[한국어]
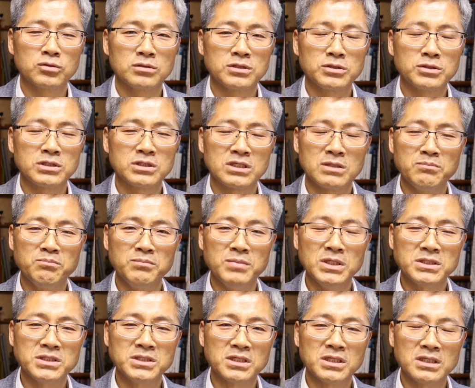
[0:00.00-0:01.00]

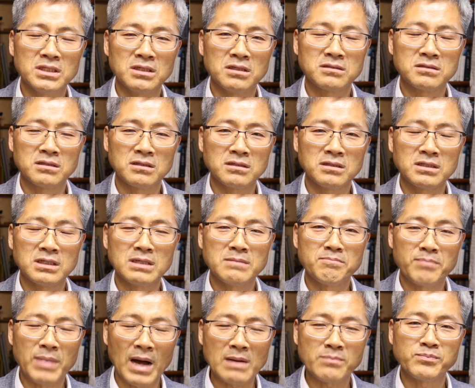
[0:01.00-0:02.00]
신비적인 어떤
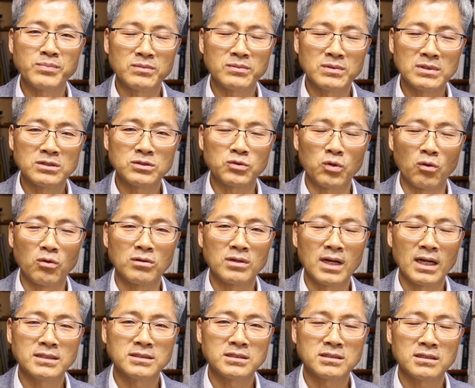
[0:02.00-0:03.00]
그런 방법을
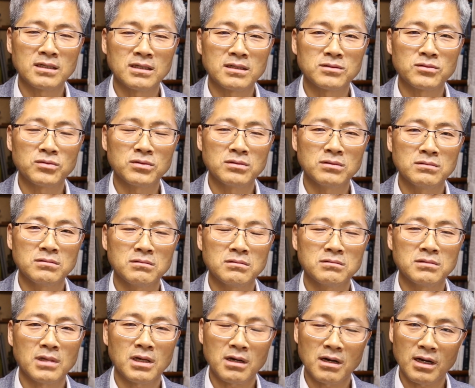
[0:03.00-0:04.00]
동원할지라도
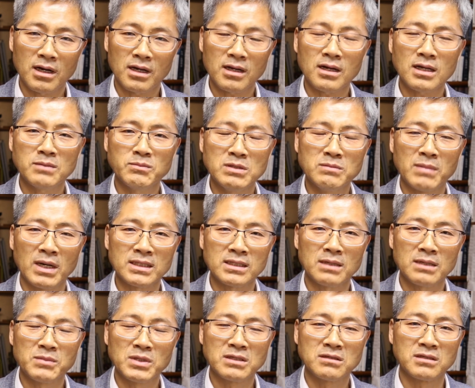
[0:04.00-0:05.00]
내가 하나님을
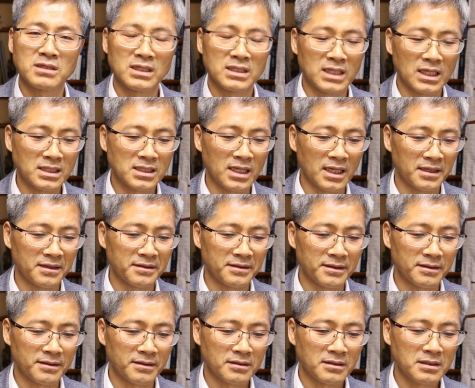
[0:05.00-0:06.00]
만나면 그게 된다
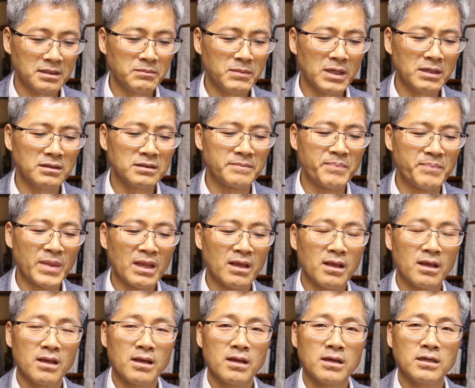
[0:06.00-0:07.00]
이거야. 그러면은
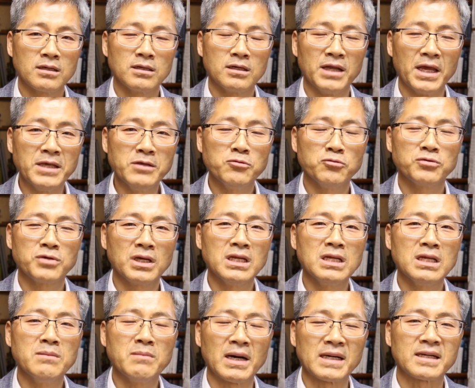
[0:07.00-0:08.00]

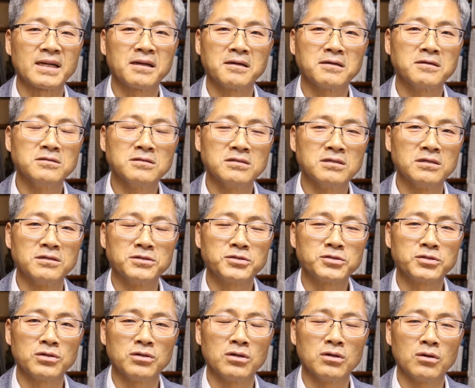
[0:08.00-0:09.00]
레이윤겐이 말하는 건
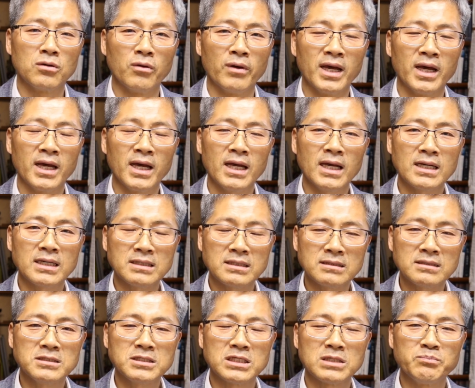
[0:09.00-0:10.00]
그거죠. 왜
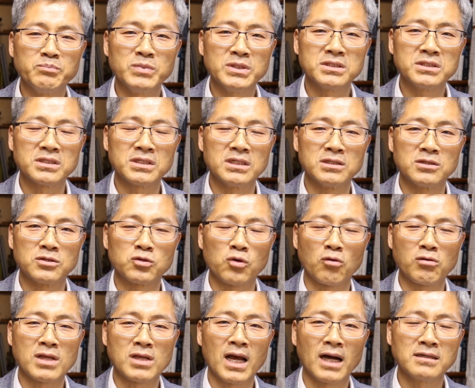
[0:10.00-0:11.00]
그런 신비적인
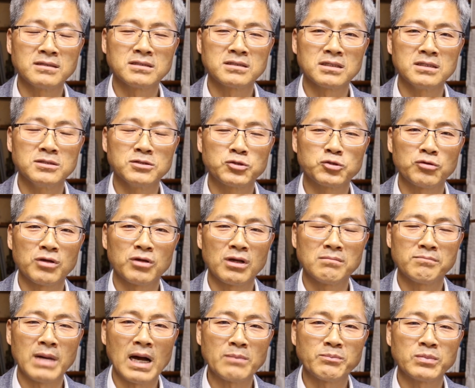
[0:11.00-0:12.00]
동양적인
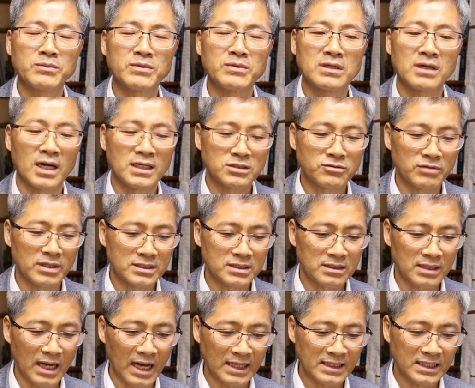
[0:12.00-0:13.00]
수련 방법을
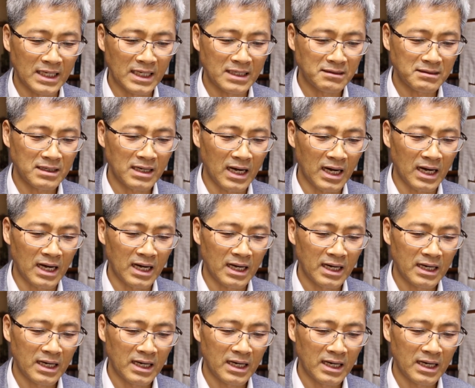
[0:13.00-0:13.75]
가져와선 안 되는가?